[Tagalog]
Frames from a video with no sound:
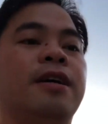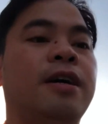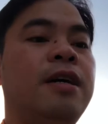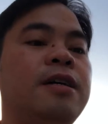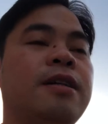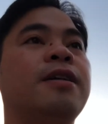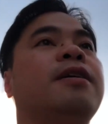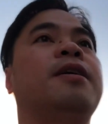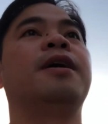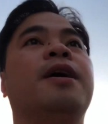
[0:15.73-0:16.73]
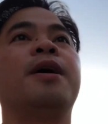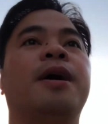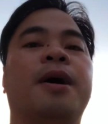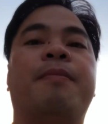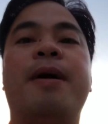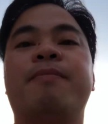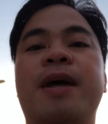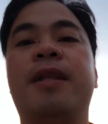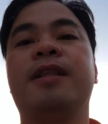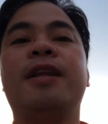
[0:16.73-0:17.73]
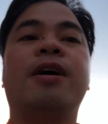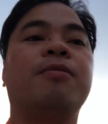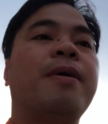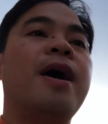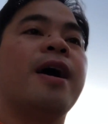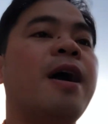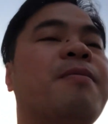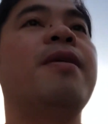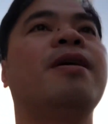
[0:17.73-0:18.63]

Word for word: oh. 5.19 ng umaga mga